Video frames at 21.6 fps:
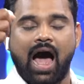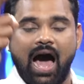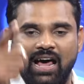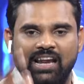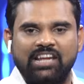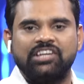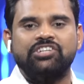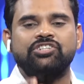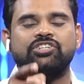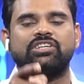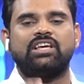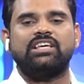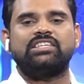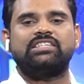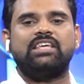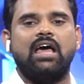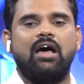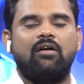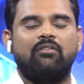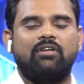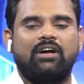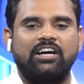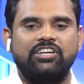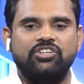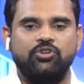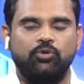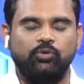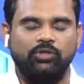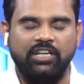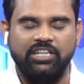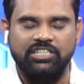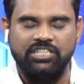అరెస్ట్ చేసే
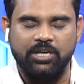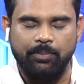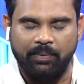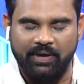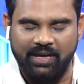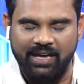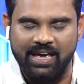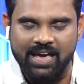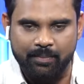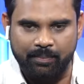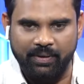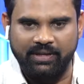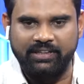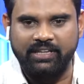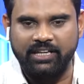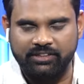అవకాశం ఉందని చెప్పి పెద్ద